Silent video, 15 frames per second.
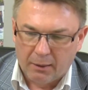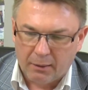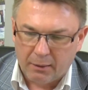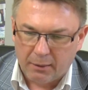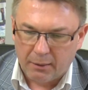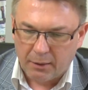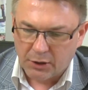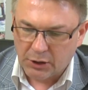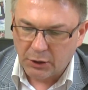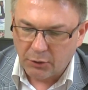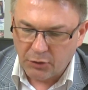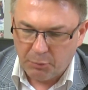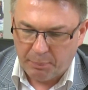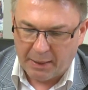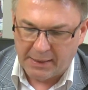E,
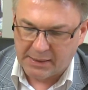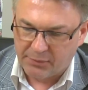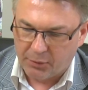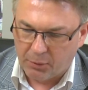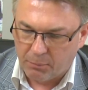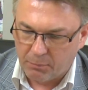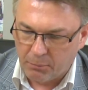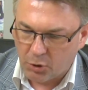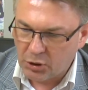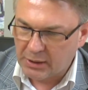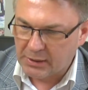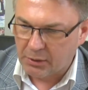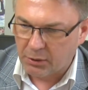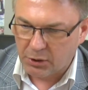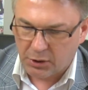szanowni Państwo,
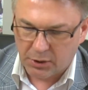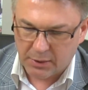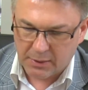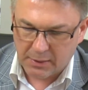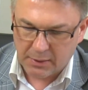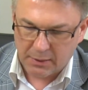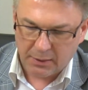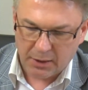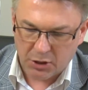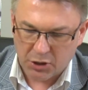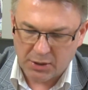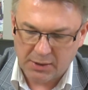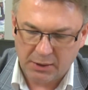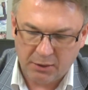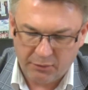może coś z,
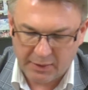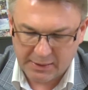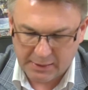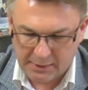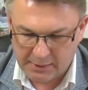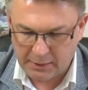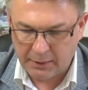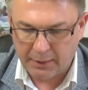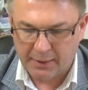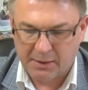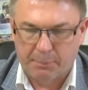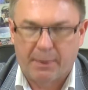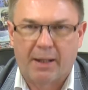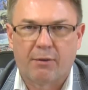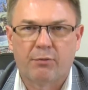jeszcze z inwestycyjnych
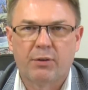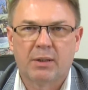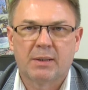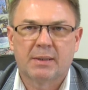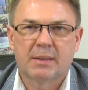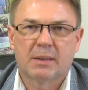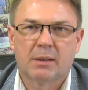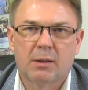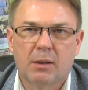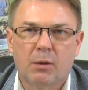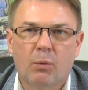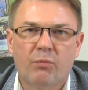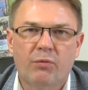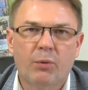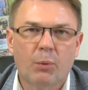spraw, więc
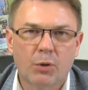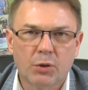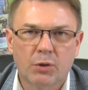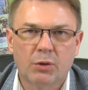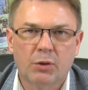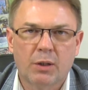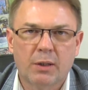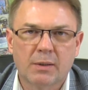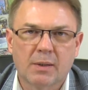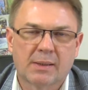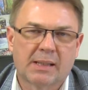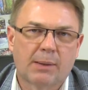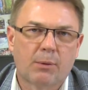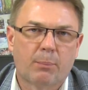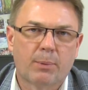e, wyłonione
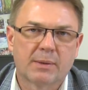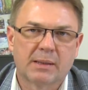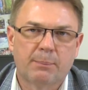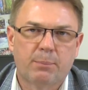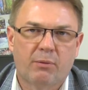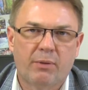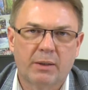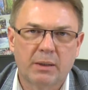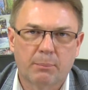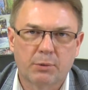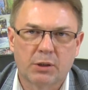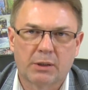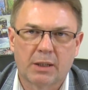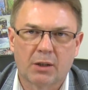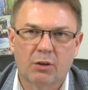zostało postępowanie
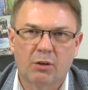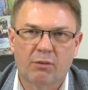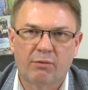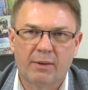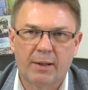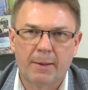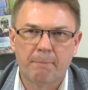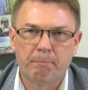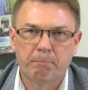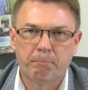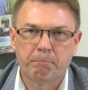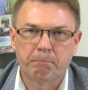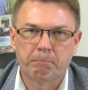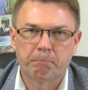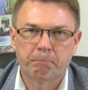przetargowe,
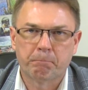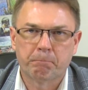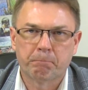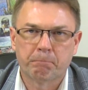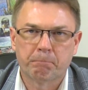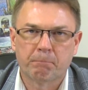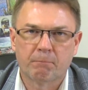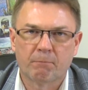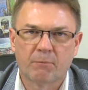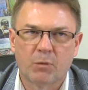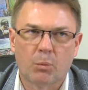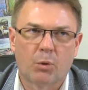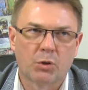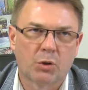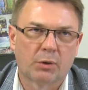mm,
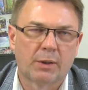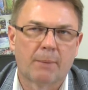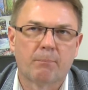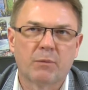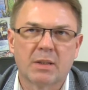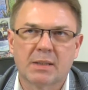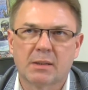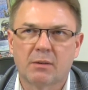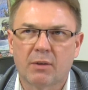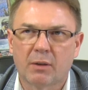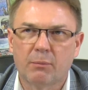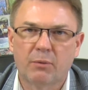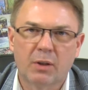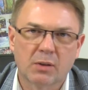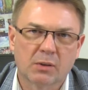wyłonione, jest
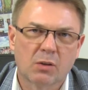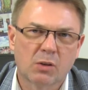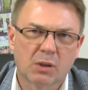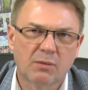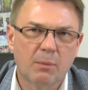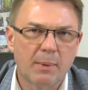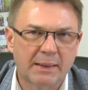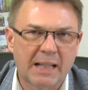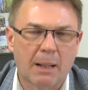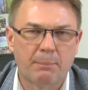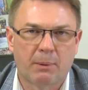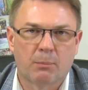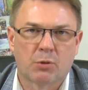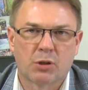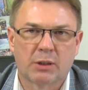jakby na skocowym
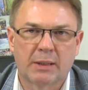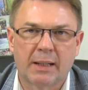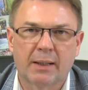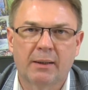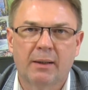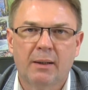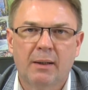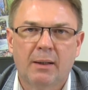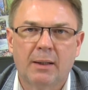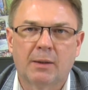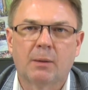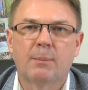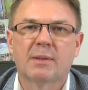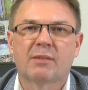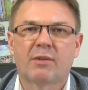etapie, może tak,
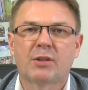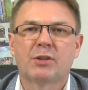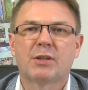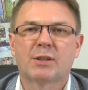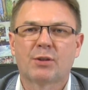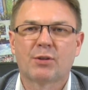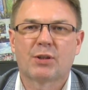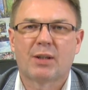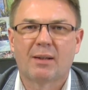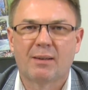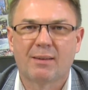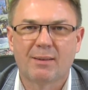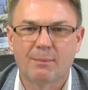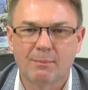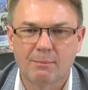natomiast ważne jest to, że
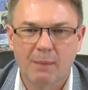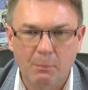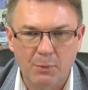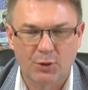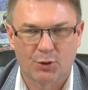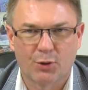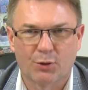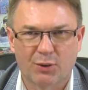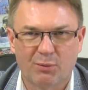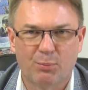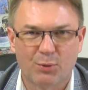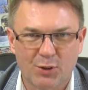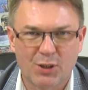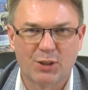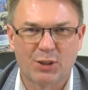e, mamy środki w
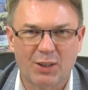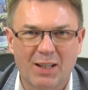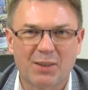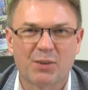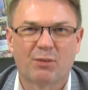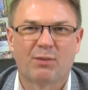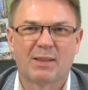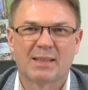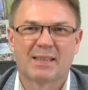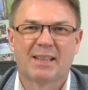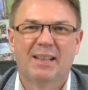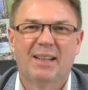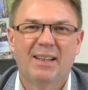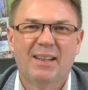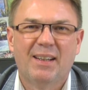budżecie na to, więc,
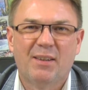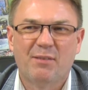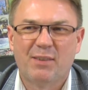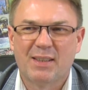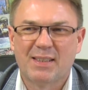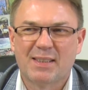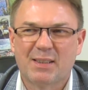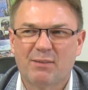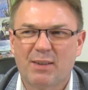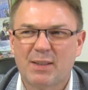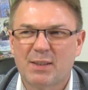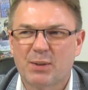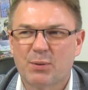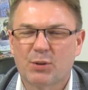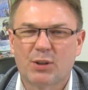więc,
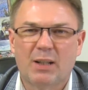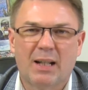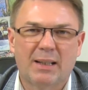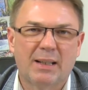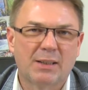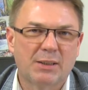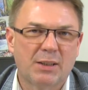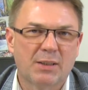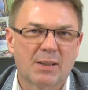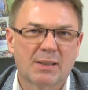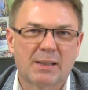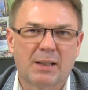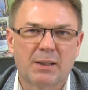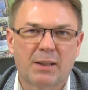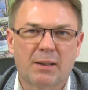więc już lada dzień
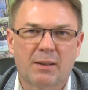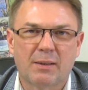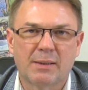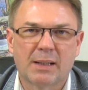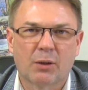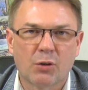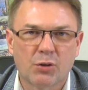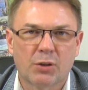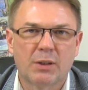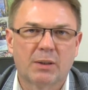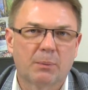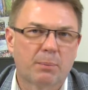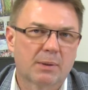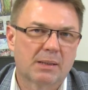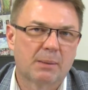zostanie zakończone
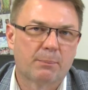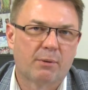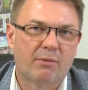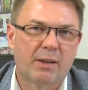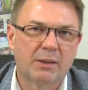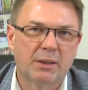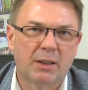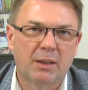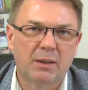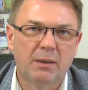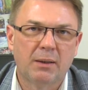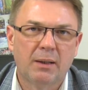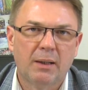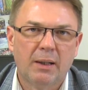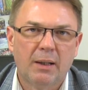to postępowanie
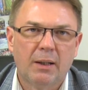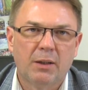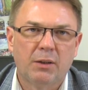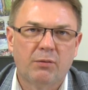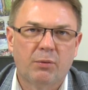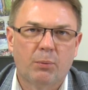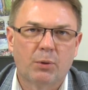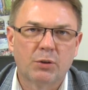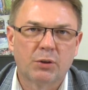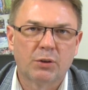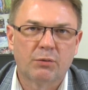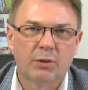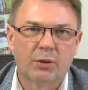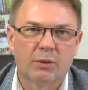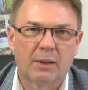i, i
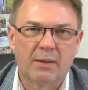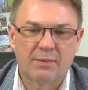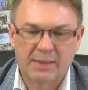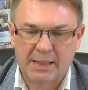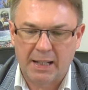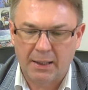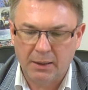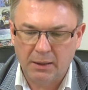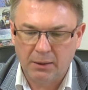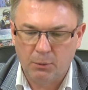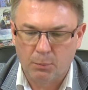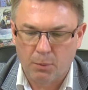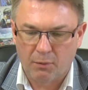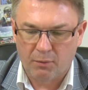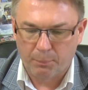wyłoniony wykonawca i
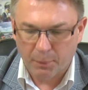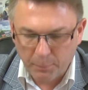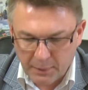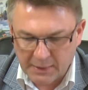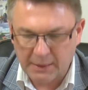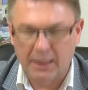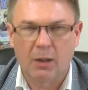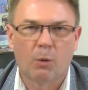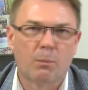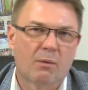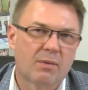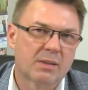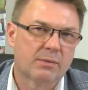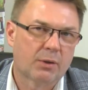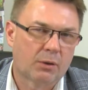umowa, podpisana
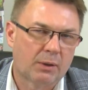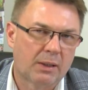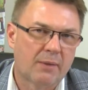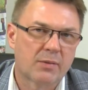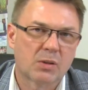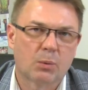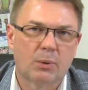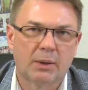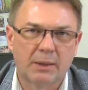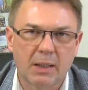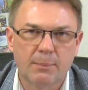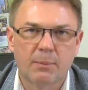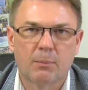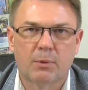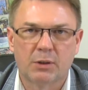umowa z wykonawcą na
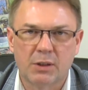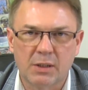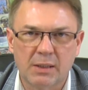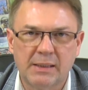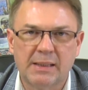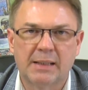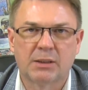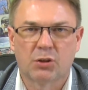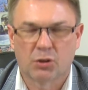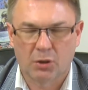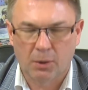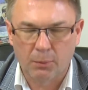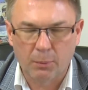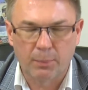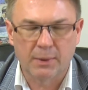termomodernizację
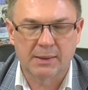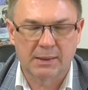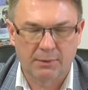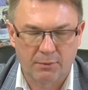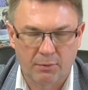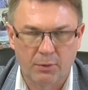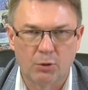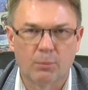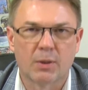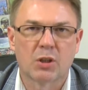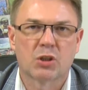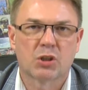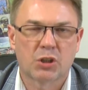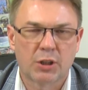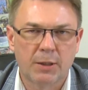szkoły podstawowej
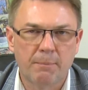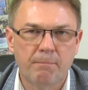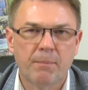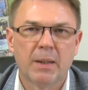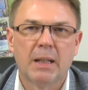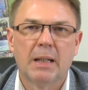nr 3.